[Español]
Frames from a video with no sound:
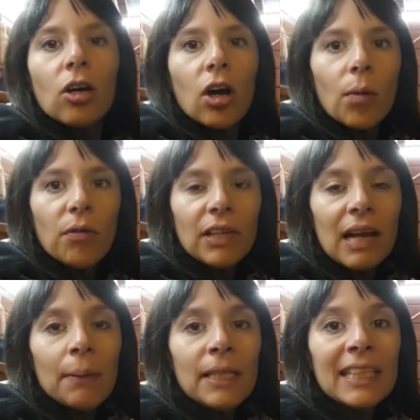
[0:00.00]
como
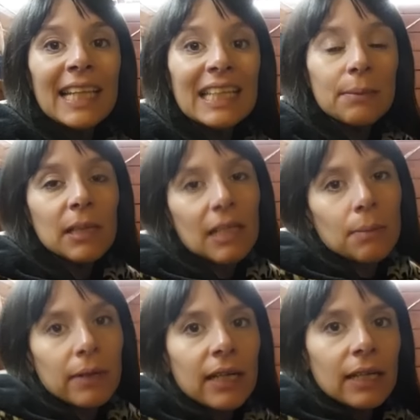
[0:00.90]
finalmente el tema del
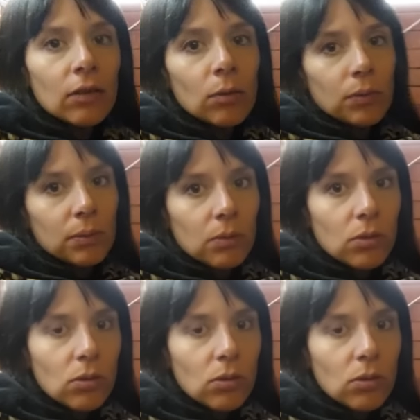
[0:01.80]
embrague no lo pudimos